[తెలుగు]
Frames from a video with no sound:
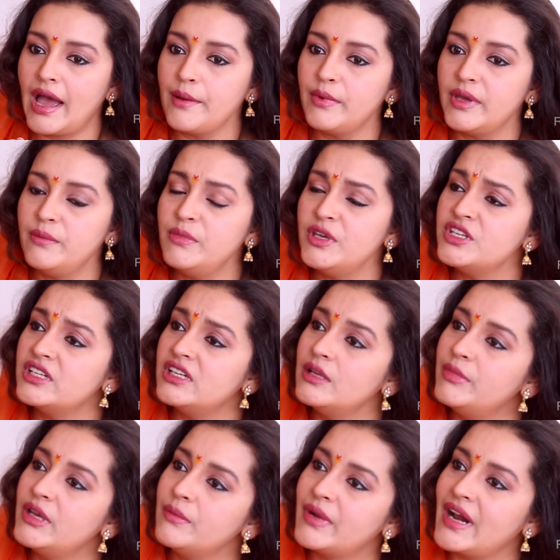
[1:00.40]
ఐఎమ్
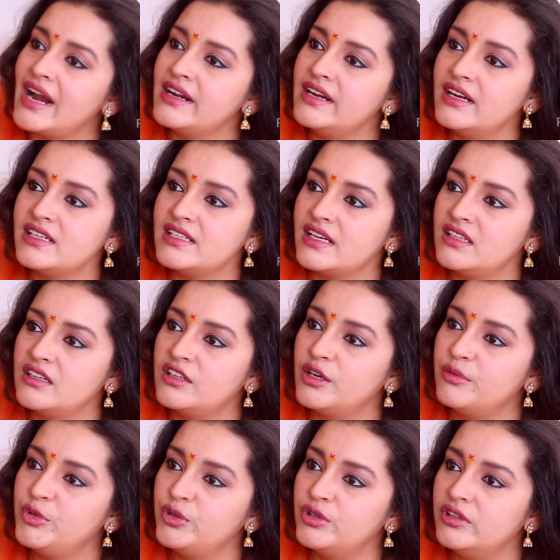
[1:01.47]
ఇమీడియట్లీ బీంగ్ బ్రాండెడ్ యాజ్ ఐదర్
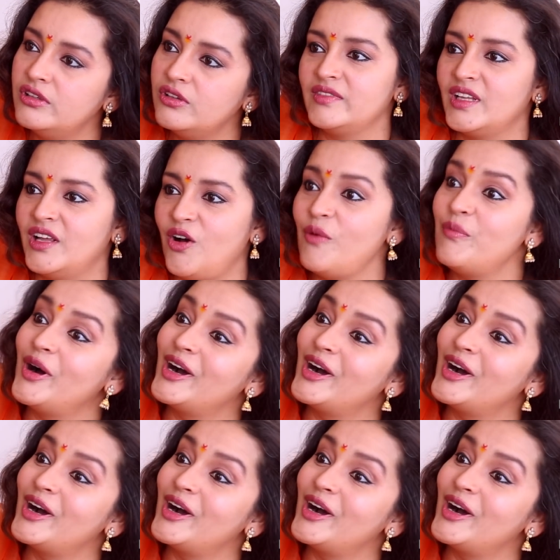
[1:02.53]
కమ్యూనల్ ఆ